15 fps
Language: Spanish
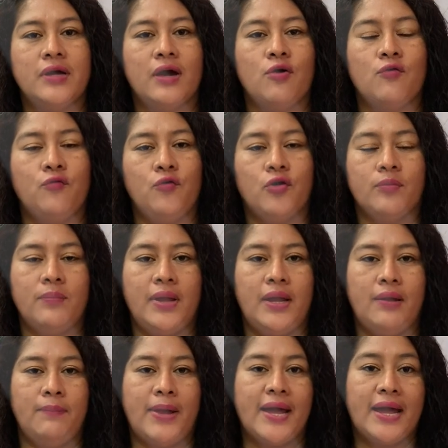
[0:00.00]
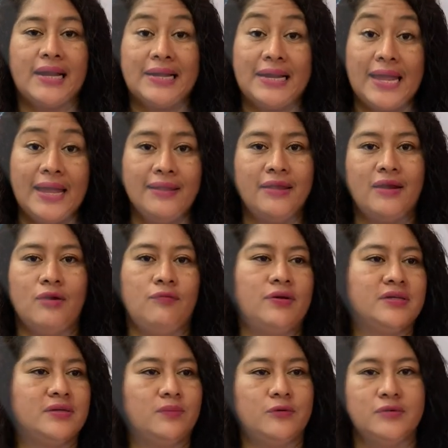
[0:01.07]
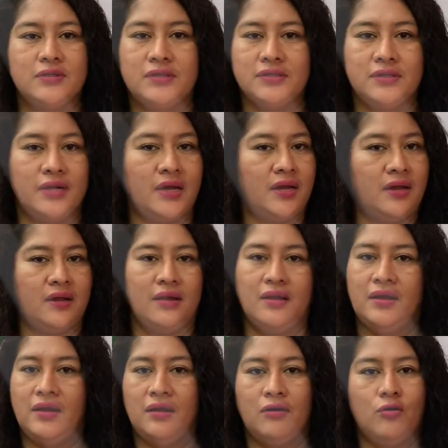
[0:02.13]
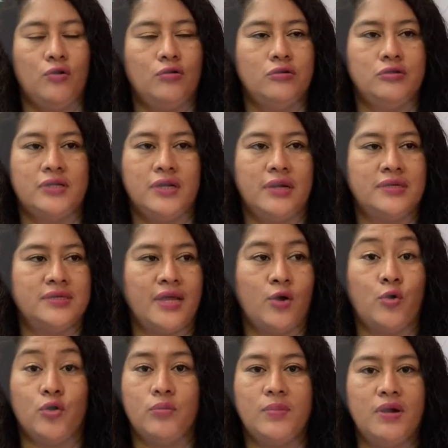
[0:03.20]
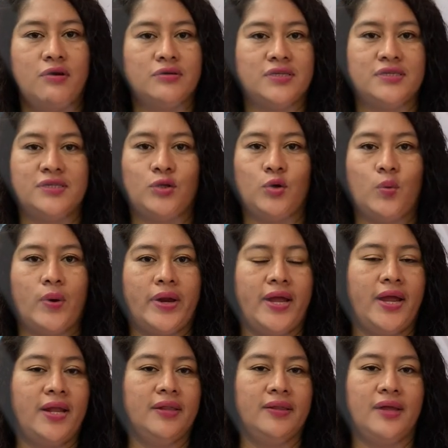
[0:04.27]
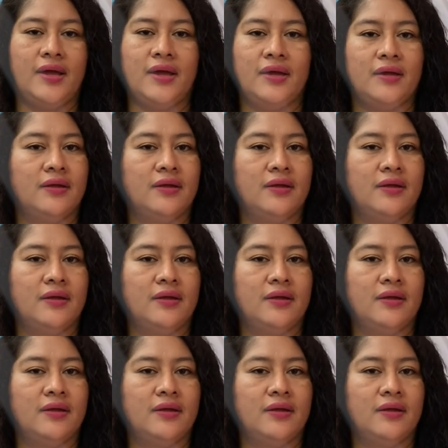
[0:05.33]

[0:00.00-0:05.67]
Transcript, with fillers: a conforme venga el cliente. Lo ofrecemos desde bonos este, económicos de 140,